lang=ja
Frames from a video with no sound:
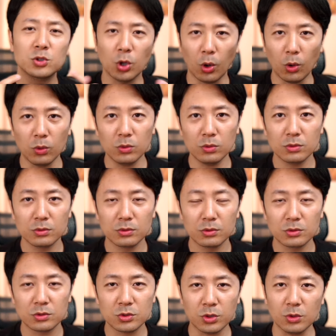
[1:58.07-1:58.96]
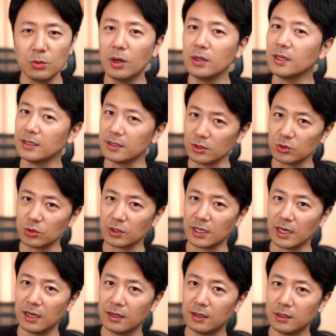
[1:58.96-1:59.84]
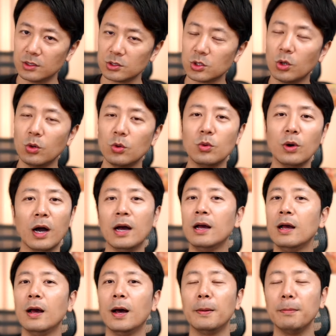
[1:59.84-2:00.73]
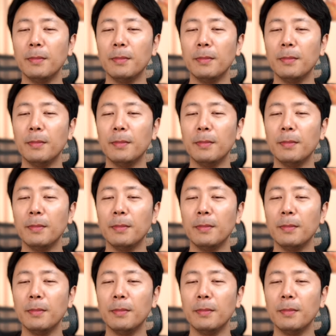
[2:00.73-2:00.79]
冲、冲は何でしょうか冲は、